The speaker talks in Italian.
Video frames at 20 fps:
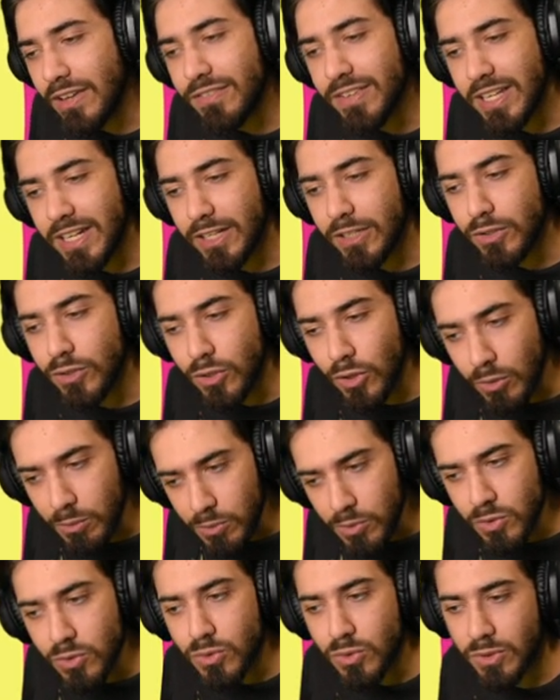avere
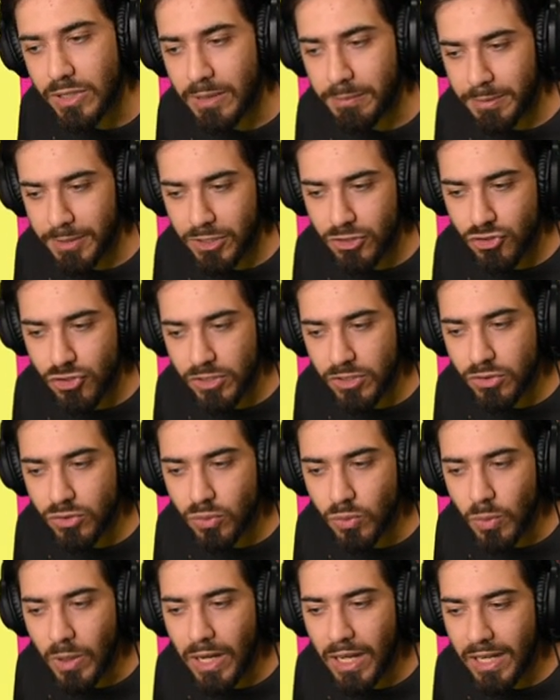comunque una
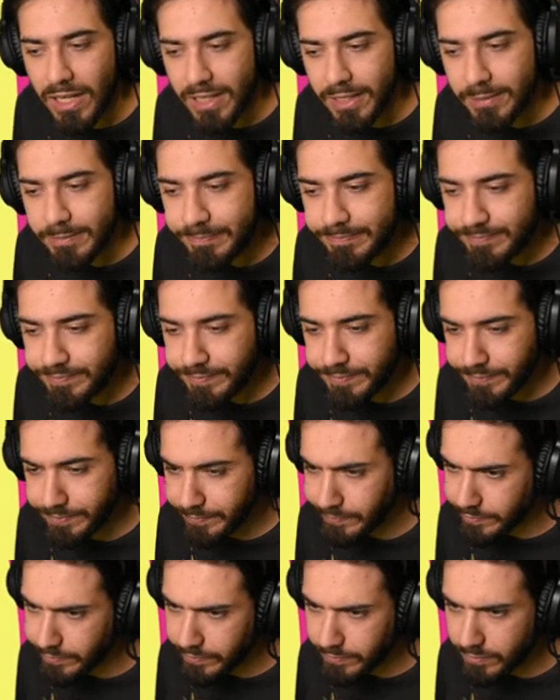percentuale
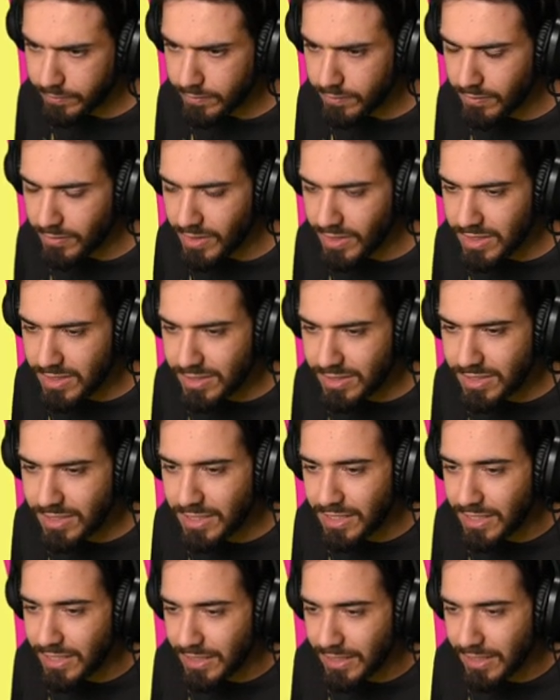
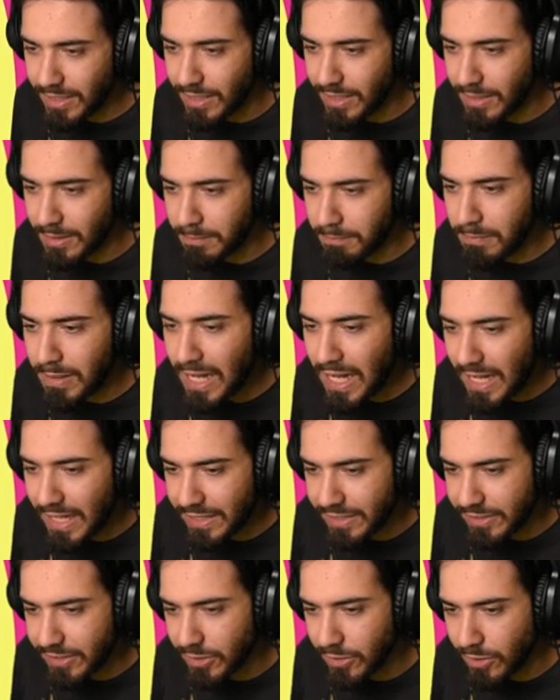di eh,
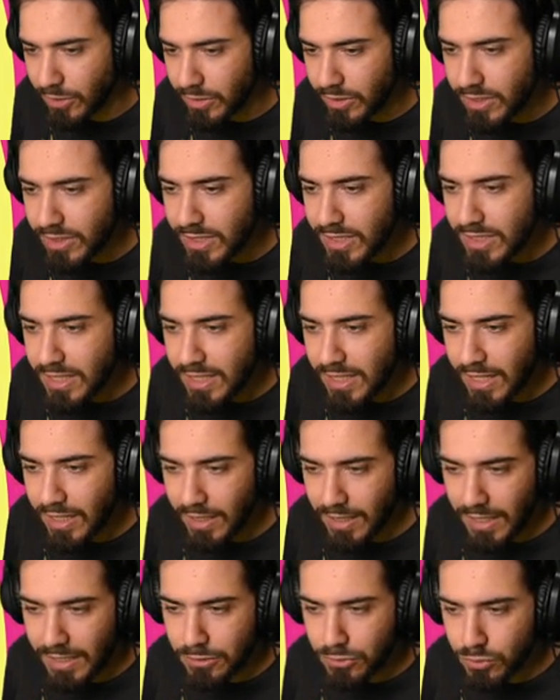Mario
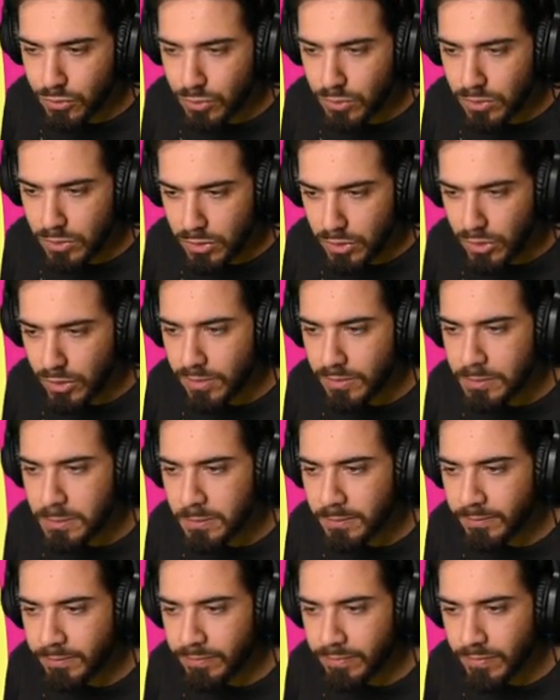adulto
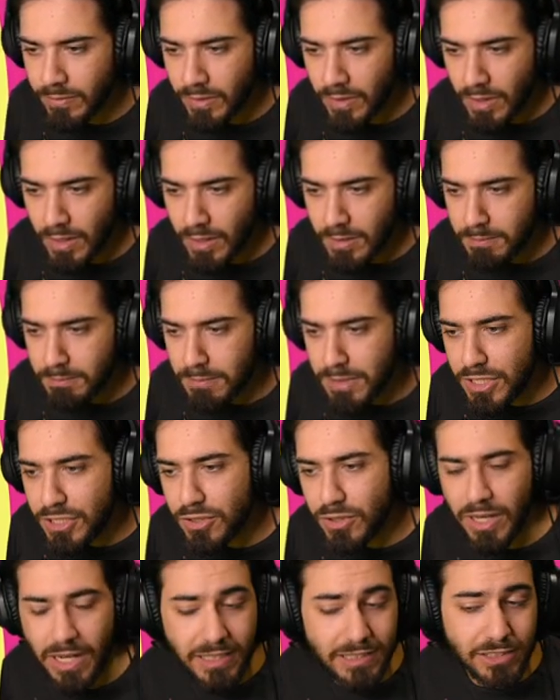
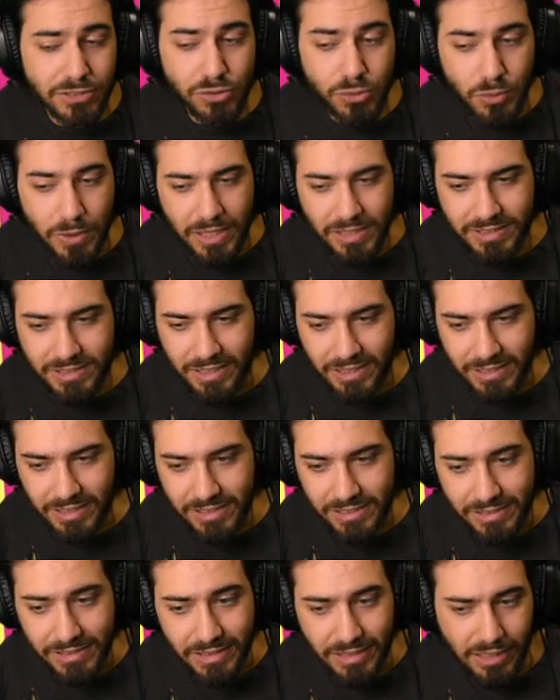migliorata su quella
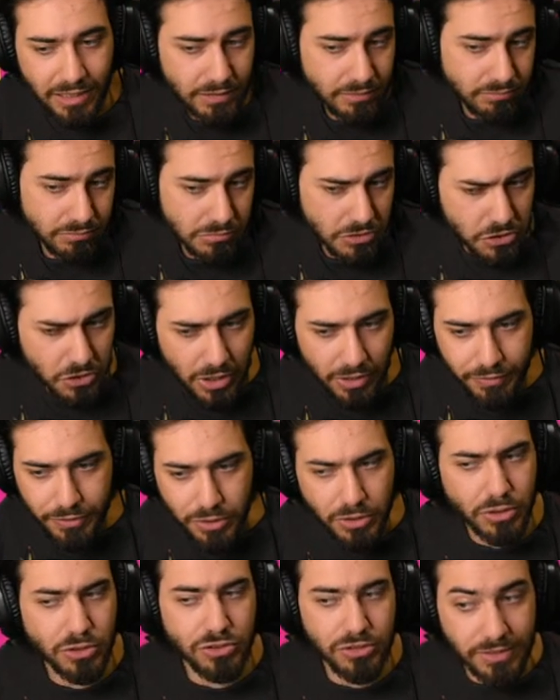statistica. Io la
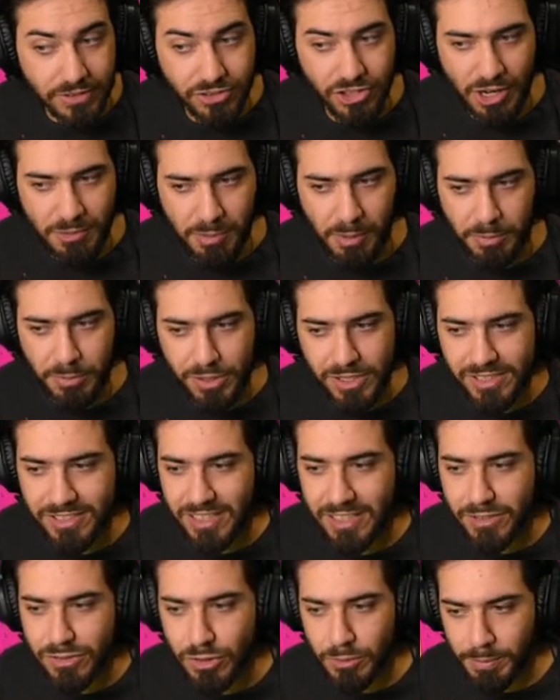vedo così, cioè proprio nel
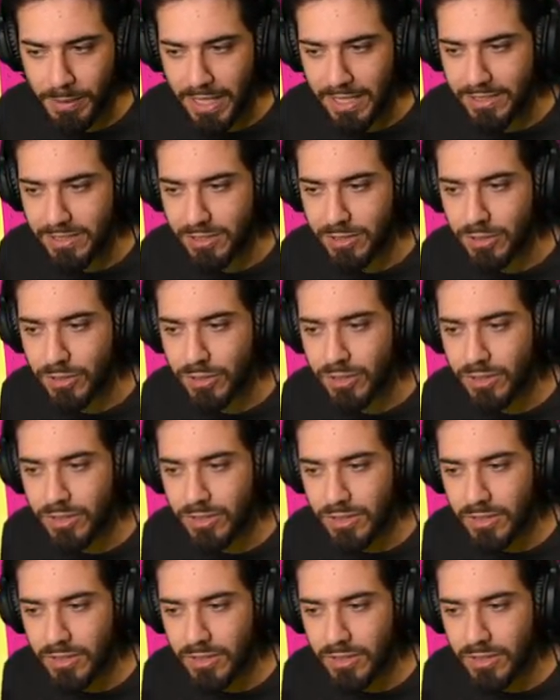senso pratico